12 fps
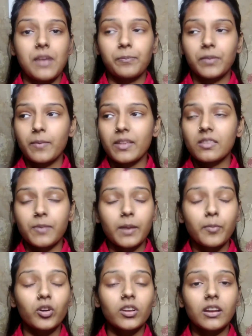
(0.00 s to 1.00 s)
आपके पास स्प्रे
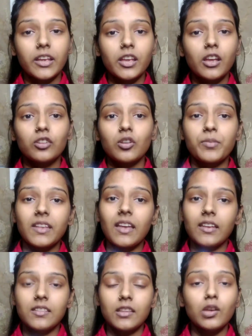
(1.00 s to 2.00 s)
बॉटल नहीं है तो आप इसे
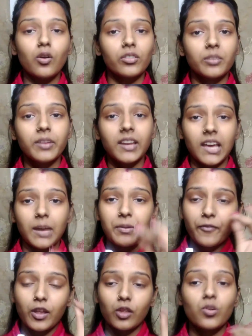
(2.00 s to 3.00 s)
ईजिली कॉटन में लेकर अपने
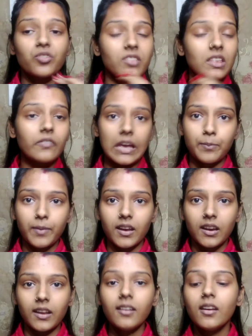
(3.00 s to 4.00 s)
फेस को अच्छे से वाइप
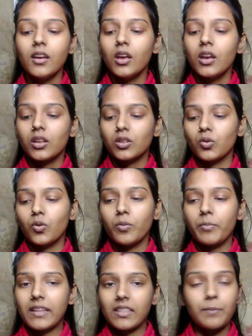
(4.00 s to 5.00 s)
कर लें तो
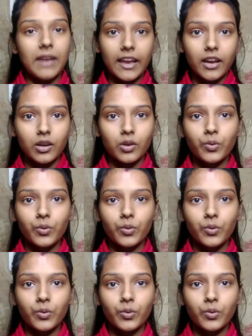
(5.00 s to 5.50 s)
मैं इसे अप्लाई कर